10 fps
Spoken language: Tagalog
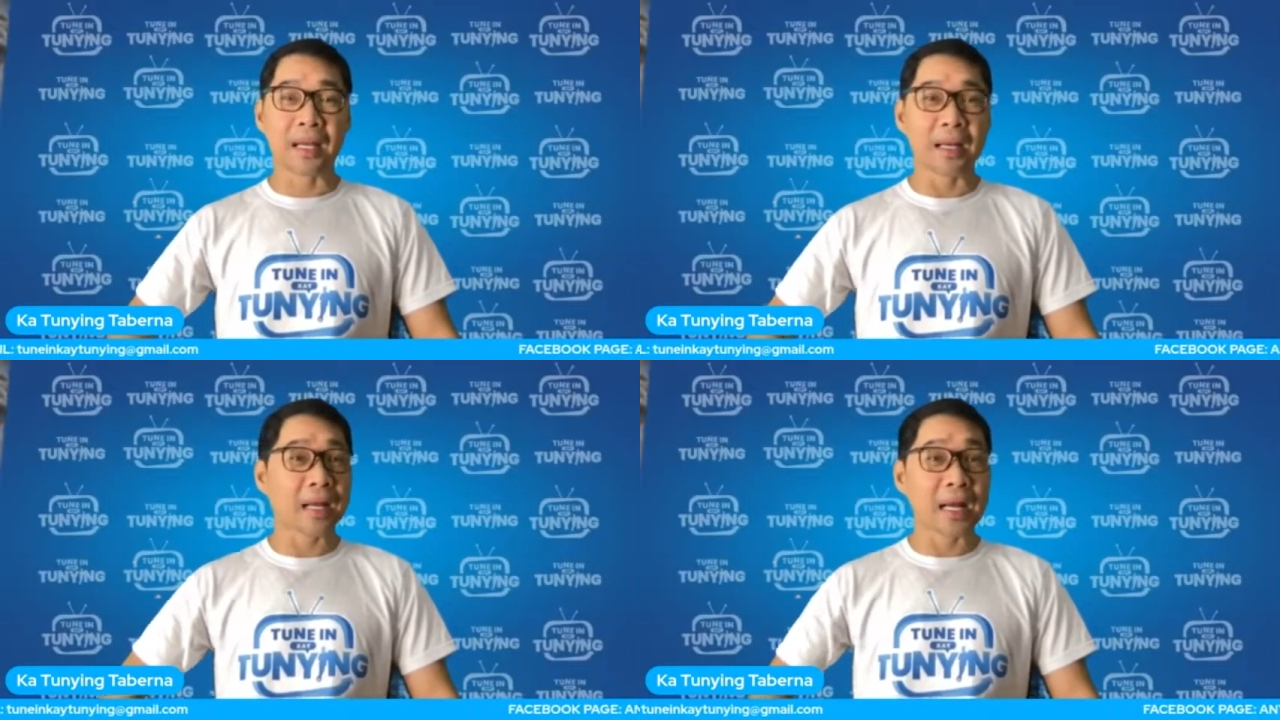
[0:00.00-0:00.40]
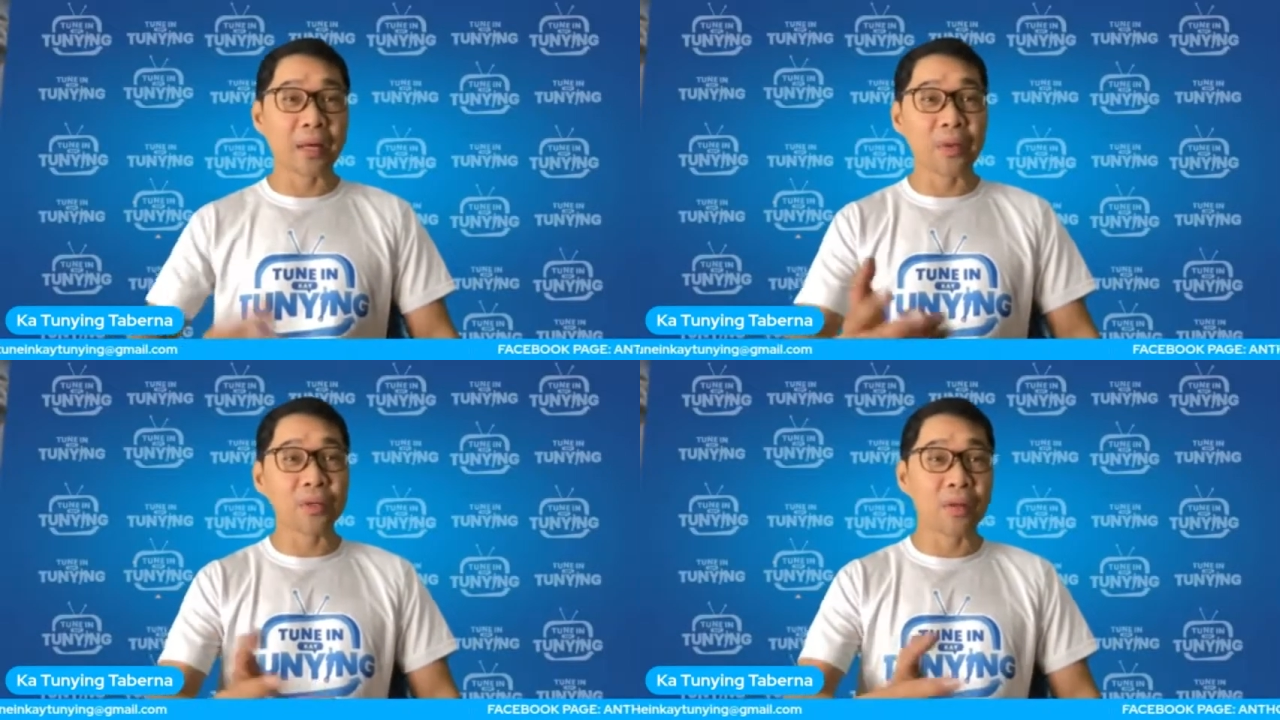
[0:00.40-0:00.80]
Ang
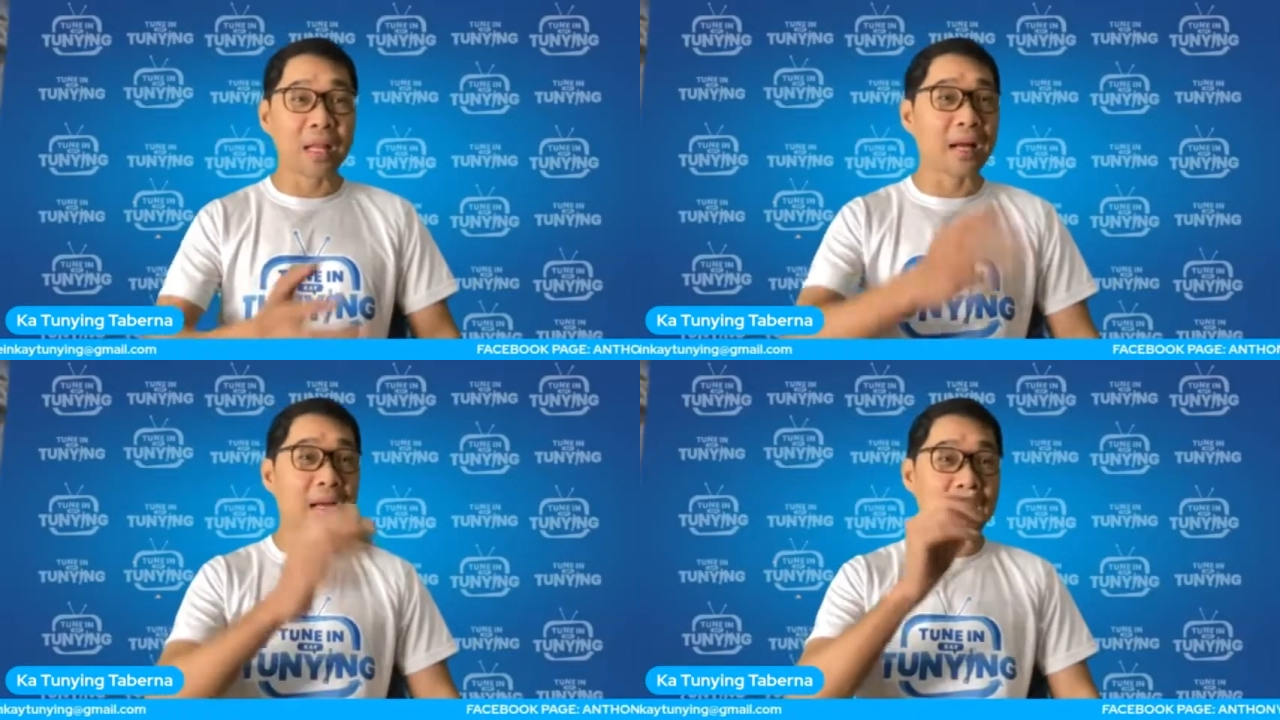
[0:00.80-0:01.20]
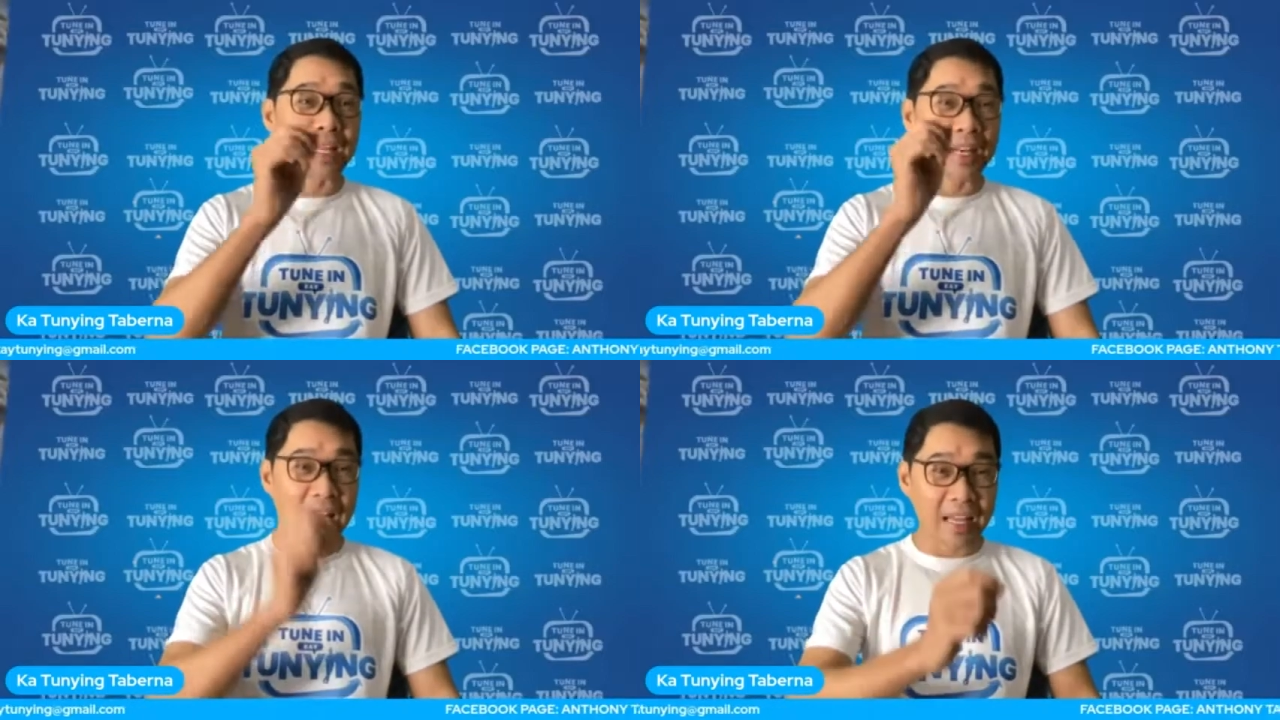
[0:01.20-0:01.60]
gagawin niyo lang,
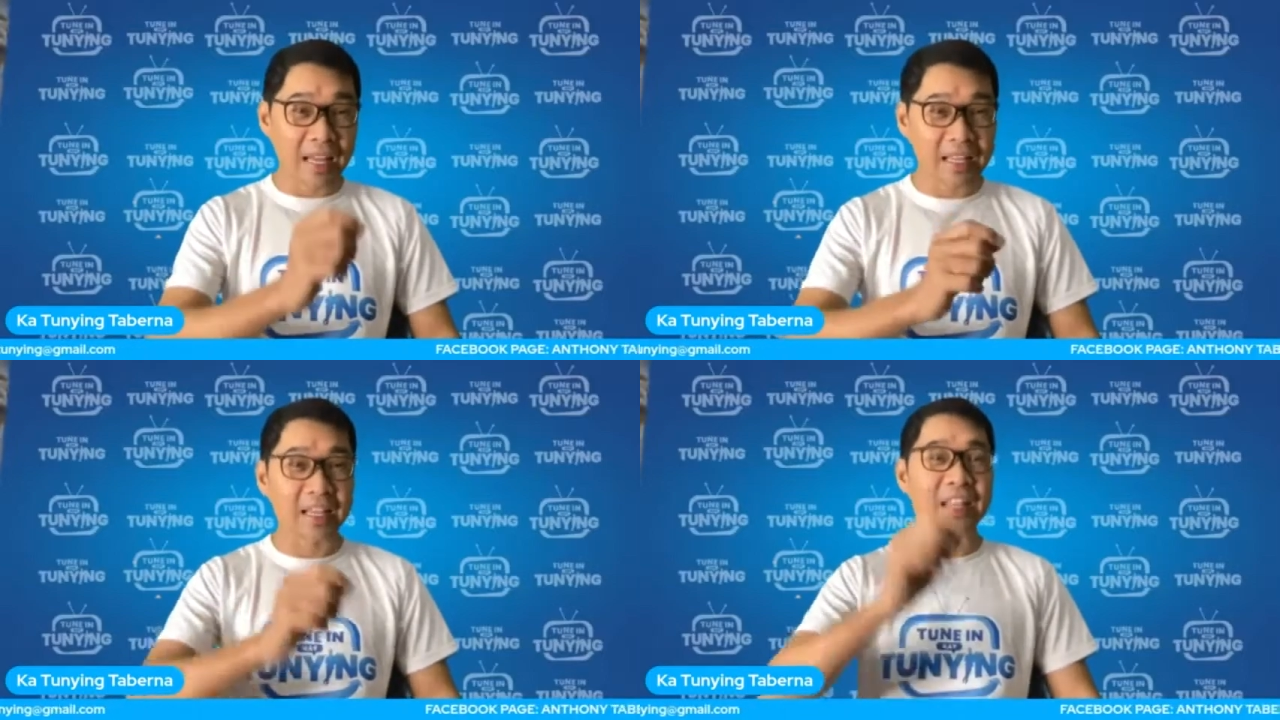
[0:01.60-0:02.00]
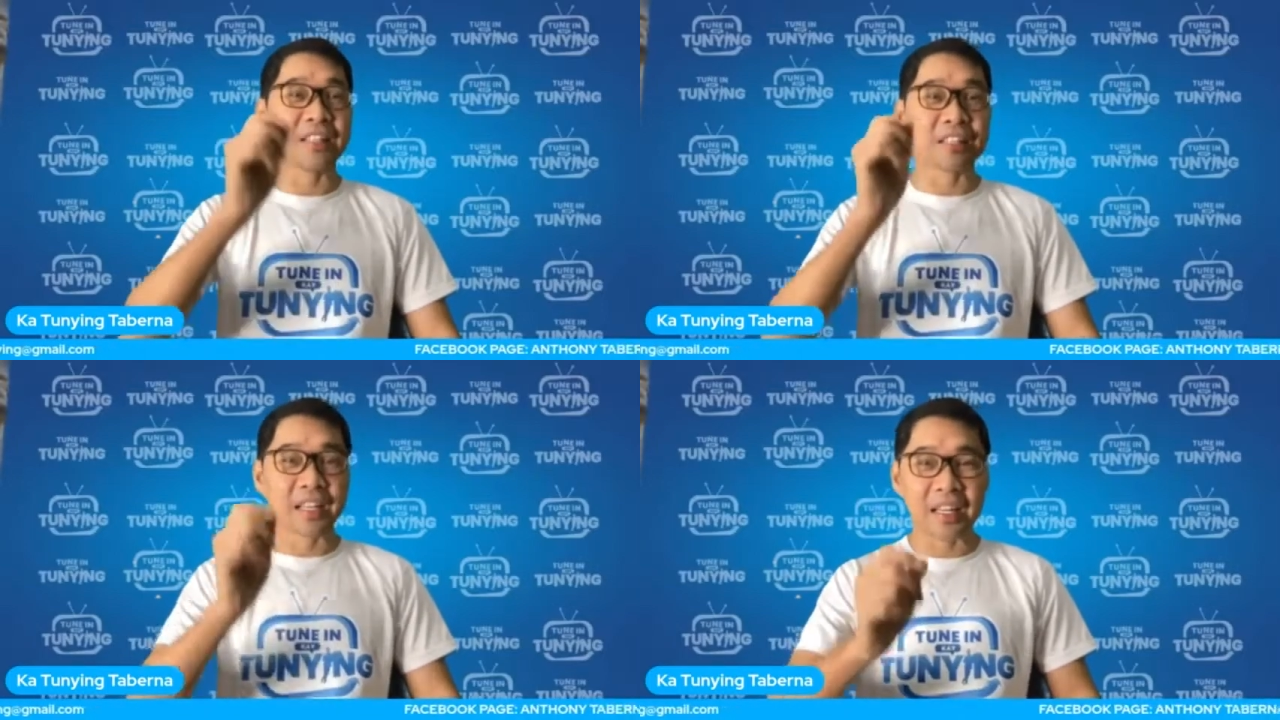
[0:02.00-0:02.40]
like and
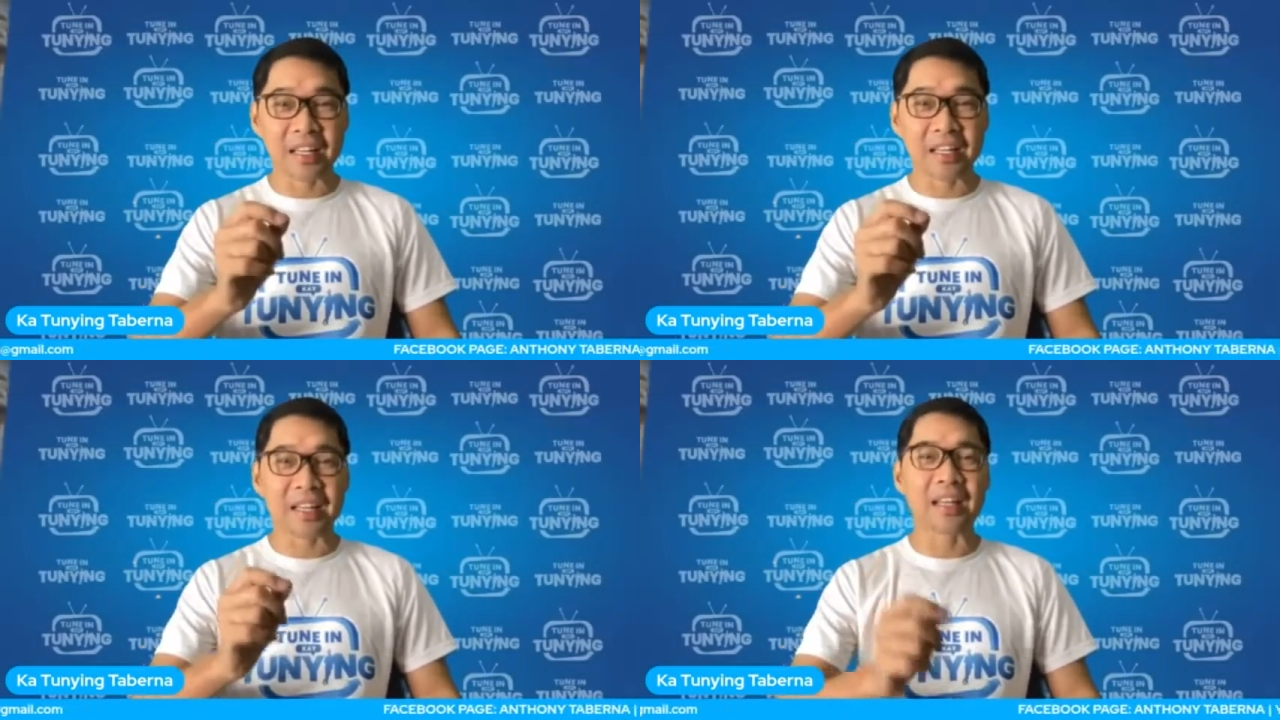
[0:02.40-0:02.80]
share.